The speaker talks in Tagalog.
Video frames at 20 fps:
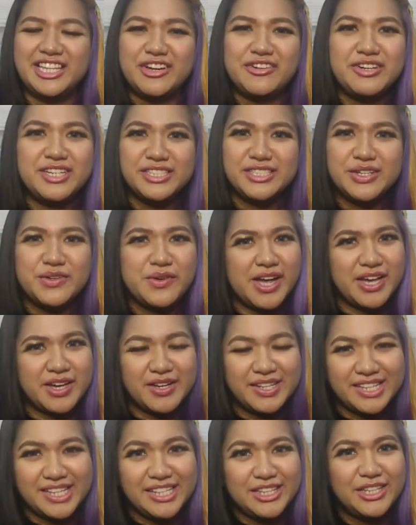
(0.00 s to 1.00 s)
the reason why
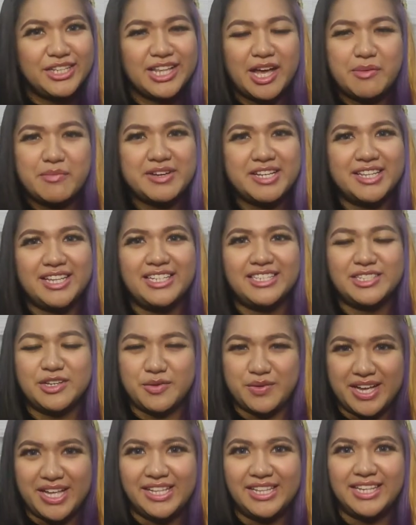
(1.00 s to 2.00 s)
hindi ito dapat
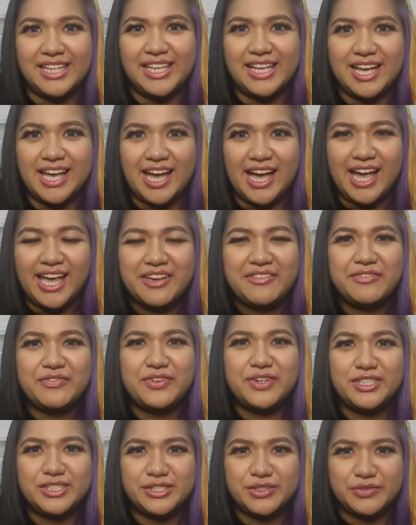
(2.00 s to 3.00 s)
nasa wild ay
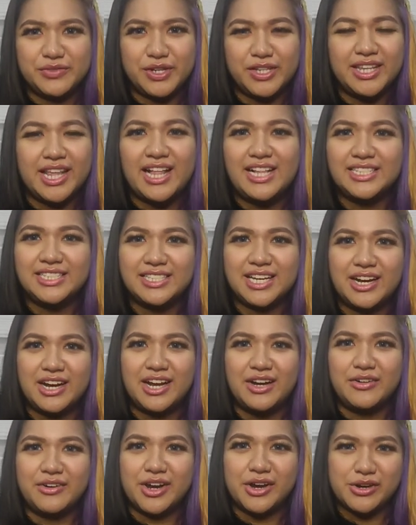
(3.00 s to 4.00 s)
first of all dahil
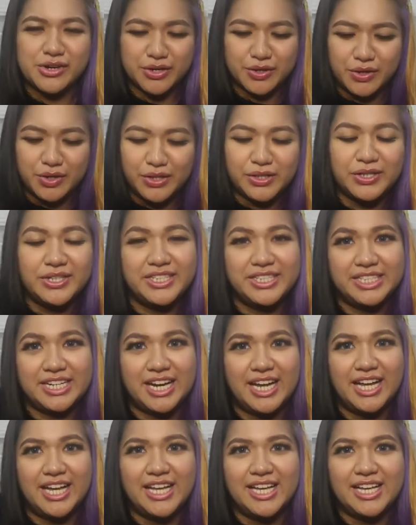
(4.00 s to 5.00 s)
sa rare color
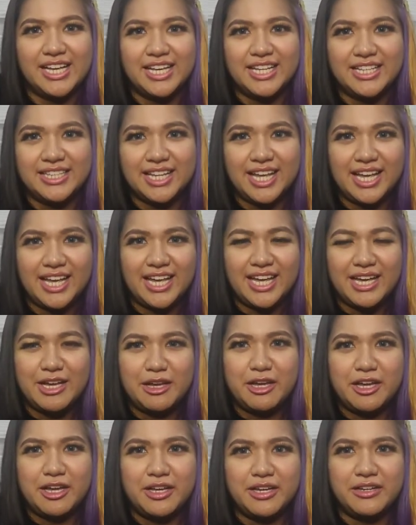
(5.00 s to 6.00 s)
niya
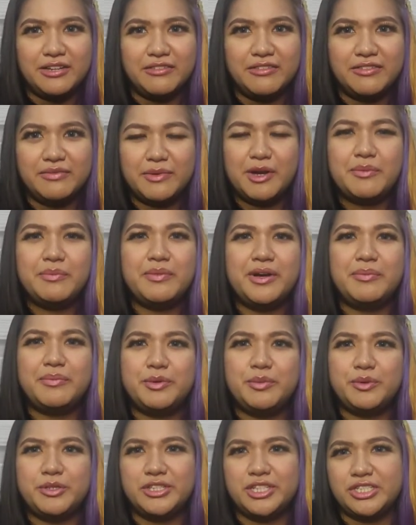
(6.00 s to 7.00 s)
na
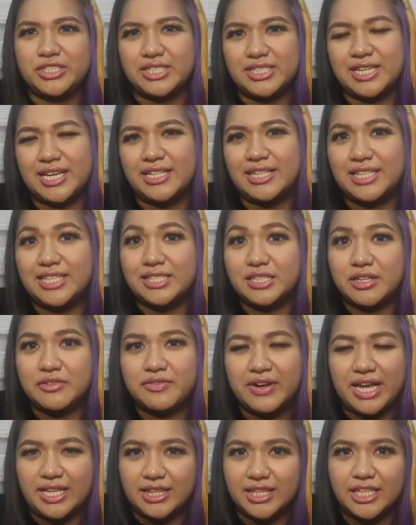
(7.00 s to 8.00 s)
mapupunta siya sa
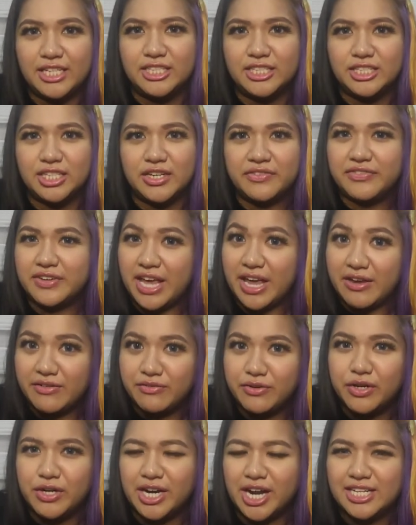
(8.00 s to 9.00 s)
disadvantage if
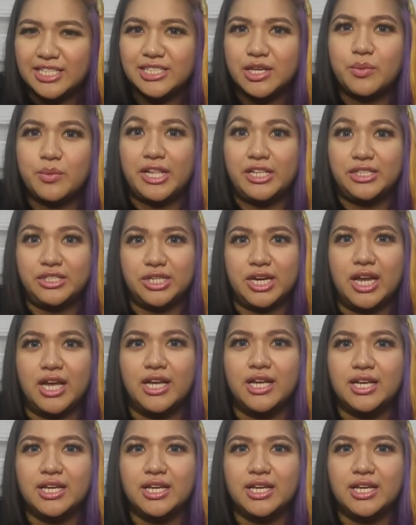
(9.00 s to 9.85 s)
ever nasa wild siya.